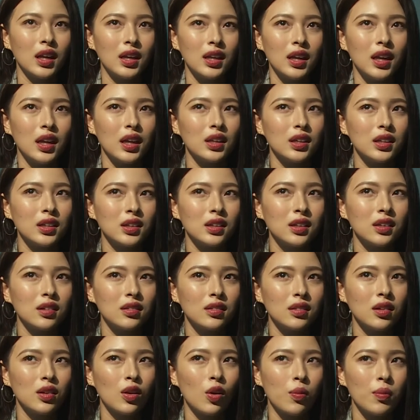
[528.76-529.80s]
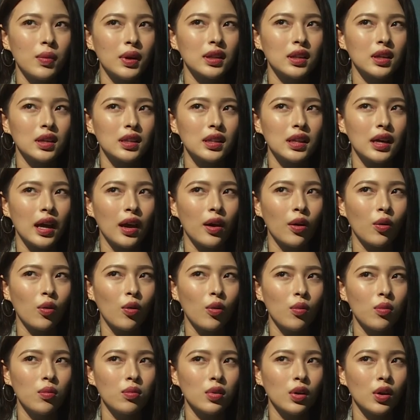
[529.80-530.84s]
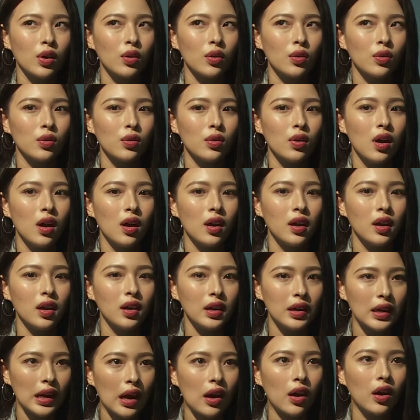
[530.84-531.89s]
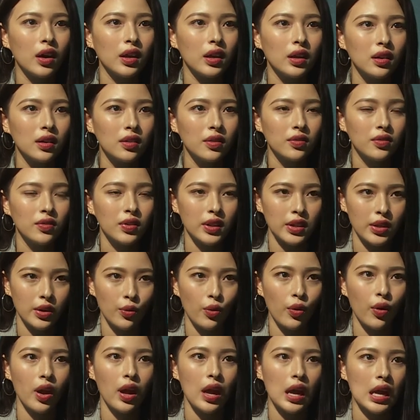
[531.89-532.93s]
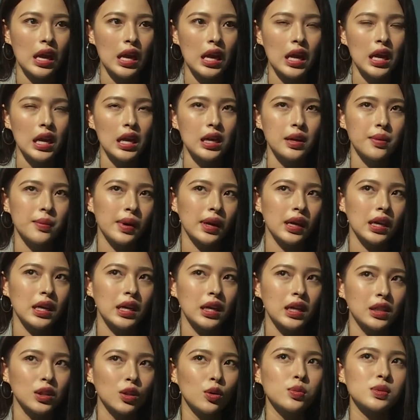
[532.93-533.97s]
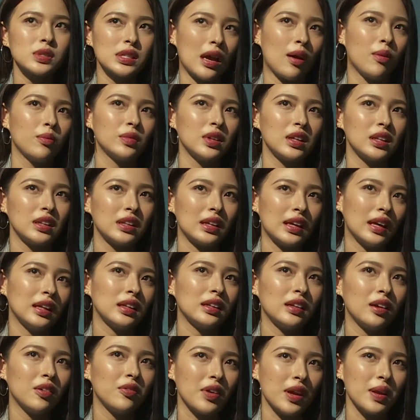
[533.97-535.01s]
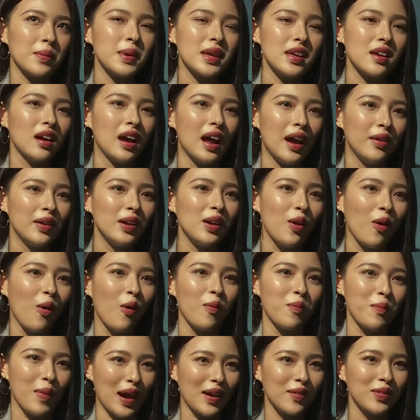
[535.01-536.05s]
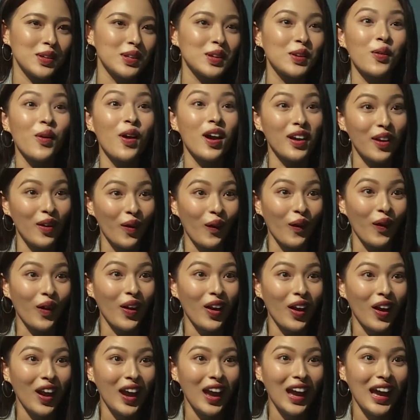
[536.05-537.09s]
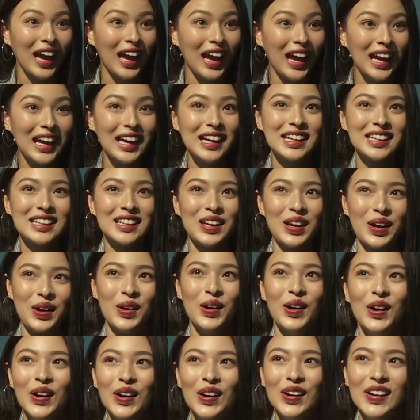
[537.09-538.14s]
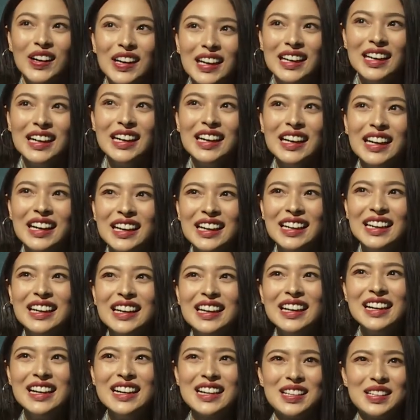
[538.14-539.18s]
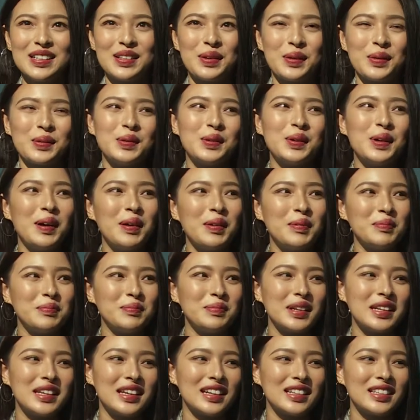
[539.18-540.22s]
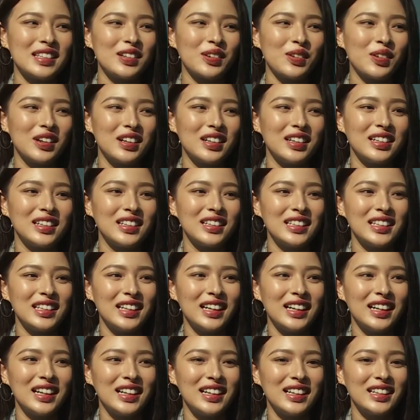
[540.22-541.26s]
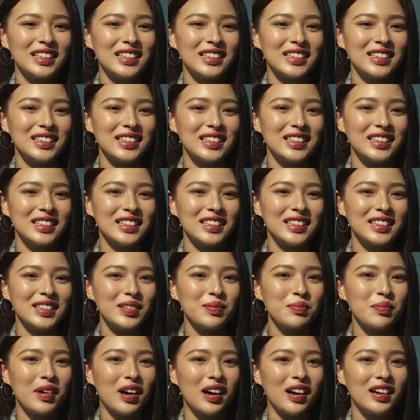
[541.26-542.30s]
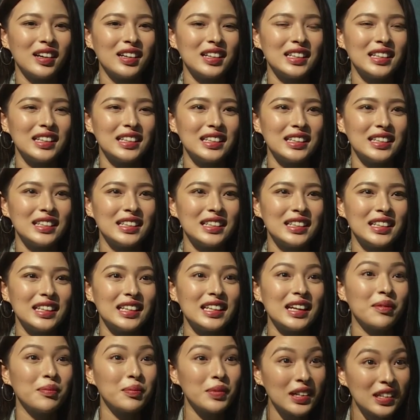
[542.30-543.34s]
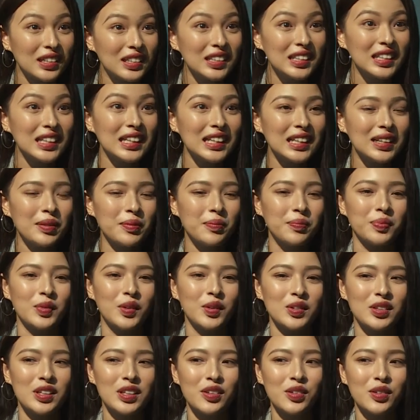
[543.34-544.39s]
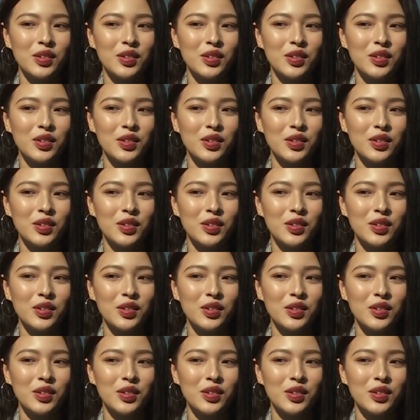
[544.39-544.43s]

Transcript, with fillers: nên lúc mà thi thì Hảo cũng kiểu hơi ít nói với chị Khuê. Nhưng mà khi kết thúc xong thì các có vẻ bây giờ Hảo đã lộ mặt với chị Khuê rồi. Kiểu kiểu bây giờ chị Khuê uh, mời đi đám cưới, rồi chị